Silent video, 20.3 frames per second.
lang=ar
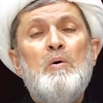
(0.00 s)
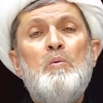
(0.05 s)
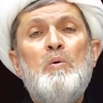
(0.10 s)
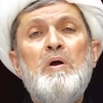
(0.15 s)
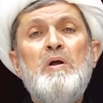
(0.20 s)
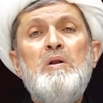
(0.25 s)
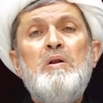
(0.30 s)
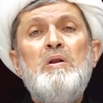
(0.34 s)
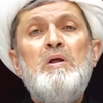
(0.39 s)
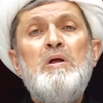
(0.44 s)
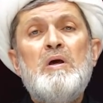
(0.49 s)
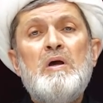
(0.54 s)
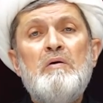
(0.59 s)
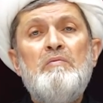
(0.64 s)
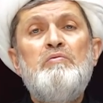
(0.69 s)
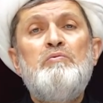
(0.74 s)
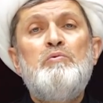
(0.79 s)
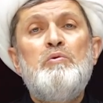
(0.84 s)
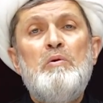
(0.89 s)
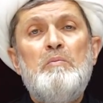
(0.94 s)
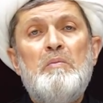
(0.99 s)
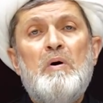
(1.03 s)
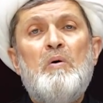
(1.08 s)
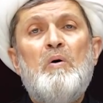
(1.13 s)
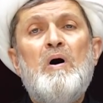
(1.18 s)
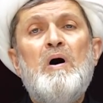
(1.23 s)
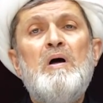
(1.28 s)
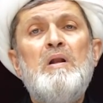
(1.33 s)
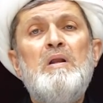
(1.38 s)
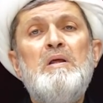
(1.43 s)
واني خفت
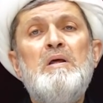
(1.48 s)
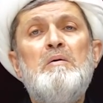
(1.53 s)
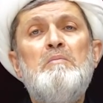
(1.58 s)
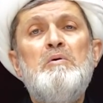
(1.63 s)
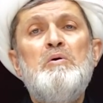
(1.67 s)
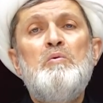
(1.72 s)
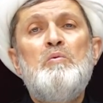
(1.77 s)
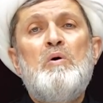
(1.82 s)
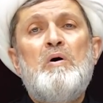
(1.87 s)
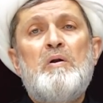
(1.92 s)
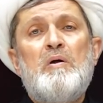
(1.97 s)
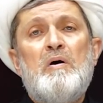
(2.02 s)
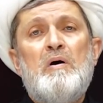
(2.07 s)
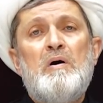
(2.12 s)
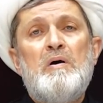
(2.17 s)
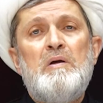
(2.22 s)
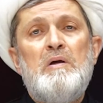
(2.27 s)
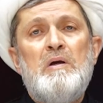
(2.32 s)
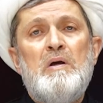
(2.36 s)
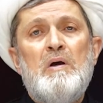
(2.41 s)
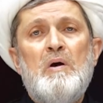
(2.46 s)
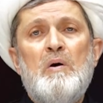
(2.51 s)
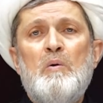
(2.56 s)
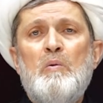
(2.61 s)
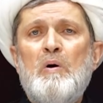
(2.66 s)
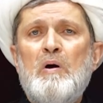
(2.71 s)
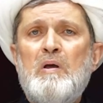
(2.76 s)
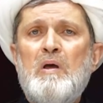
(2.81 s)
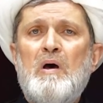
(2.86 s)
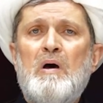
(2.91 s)
الموالي من ورائي
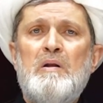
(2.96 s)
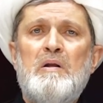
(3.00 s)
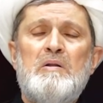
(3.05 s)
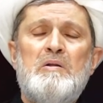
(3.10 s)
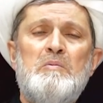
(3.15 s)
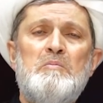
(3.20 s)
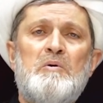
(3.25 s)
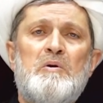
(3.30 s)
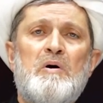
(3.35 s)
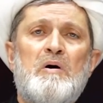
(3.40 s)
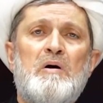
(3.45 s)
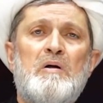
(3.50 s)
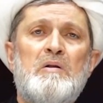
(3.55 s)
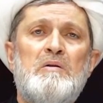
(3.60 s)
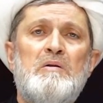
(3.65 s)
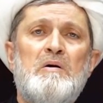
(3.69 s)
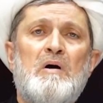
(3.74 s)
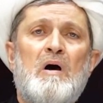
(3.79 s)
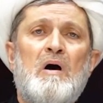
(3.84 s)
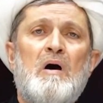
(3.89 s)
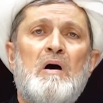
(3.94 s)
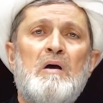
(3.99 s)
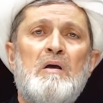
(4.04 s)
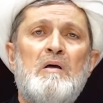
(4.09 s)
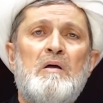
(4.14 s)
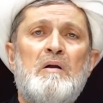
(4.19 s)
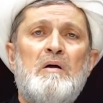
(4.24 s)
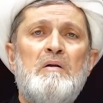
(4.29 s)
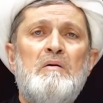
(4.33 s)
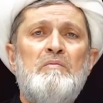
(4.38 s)
وكانت امراتي
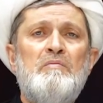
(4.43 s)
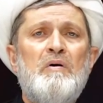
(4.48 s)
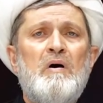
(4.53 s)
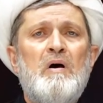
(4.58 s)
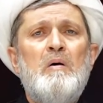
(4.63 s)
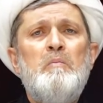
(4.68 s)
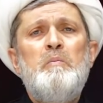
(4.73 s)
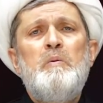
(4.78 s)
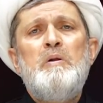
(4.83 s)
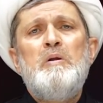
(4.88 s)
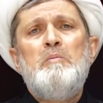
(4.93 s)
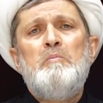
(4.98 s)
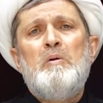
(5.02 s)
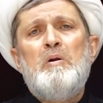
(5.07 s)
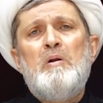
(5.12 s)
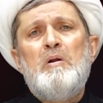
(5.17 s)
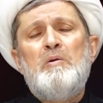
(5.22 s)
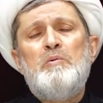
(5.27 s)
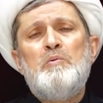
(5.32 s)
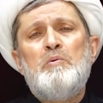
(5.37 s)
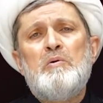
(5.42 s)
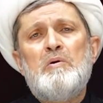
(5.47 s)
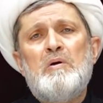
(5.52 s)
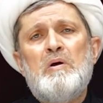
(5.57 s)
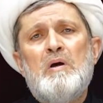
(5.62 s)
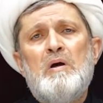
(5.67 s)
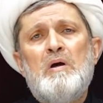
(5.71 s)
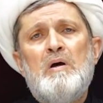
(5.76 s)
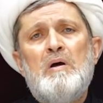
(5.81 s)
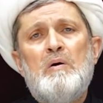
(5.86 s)
عاقرا فهبني من
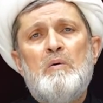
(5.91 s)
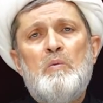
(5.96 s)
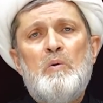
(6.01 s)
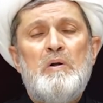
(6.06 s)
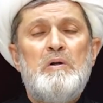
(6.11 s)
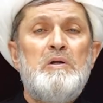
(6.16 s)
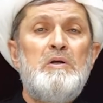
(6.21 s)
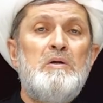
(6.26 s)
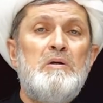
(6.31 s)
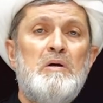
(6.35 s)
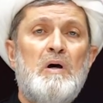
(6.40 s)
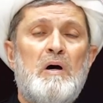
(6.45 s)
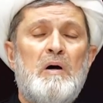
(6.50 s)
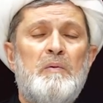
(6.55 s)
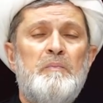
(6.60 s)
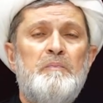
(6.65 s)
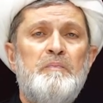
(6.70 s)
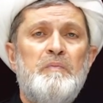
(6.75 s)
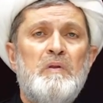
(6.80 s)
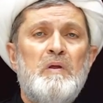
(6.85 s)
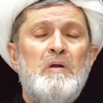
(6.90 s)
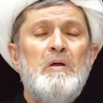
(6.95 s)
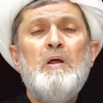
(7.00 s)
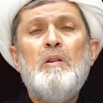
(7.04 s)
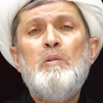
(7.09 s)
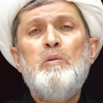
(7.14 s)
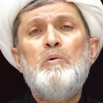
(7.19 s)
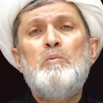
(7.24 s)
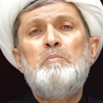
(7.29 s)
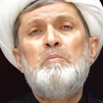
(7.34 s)
لدنك وليا
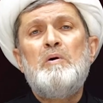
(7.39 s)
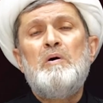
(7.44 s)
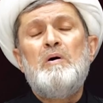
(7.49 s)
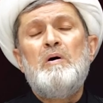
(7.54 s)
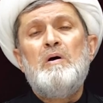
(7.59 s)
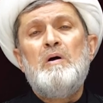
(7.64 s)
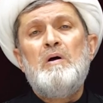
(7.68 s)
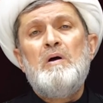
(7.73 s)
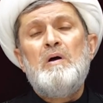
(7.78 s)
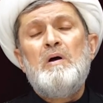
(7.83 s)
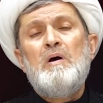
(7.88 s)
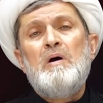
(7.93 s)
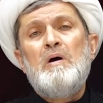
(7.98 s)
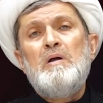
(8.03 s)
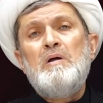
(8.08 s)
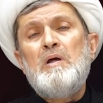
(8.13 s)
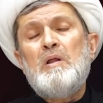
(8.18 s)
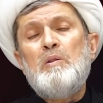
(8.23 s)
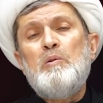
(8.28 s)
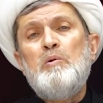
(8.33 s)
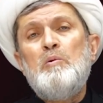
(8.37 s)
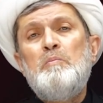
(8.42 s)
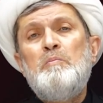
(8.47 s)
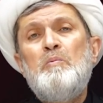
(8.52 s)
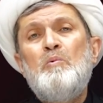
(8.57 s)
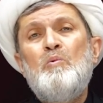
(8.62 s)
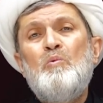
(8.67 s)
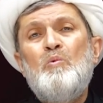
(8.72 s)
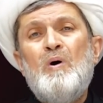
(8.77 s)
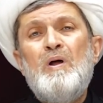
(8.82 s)
يطلب يطلب
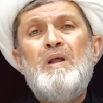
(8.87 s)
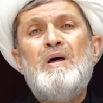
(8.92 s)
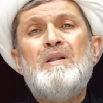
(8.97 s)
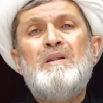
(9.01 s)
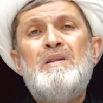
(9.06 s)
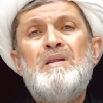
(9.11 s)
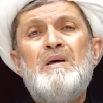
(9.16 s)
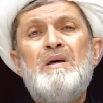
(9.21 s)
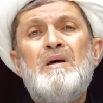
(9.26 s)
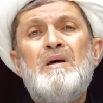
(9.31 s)
ولد